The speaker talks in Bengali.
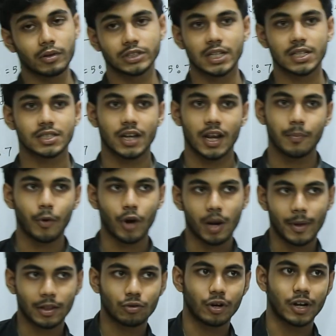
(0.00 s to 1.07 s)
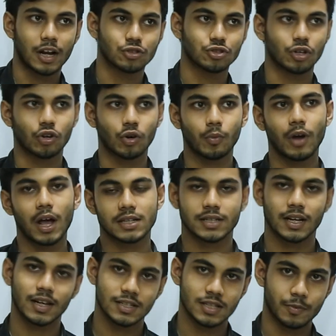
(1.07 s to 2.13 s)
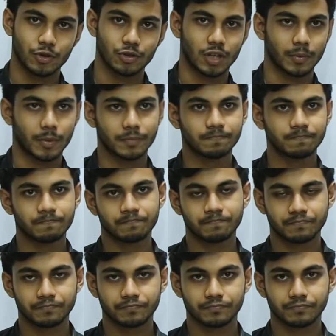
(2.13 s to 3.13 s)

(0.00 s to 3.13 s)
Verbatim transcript: জাস্ট এর পরের ম্যাথগুলো নিয়ে আলোচনা করবো আজকের ক্লাসে পর্যন্ত থাকবে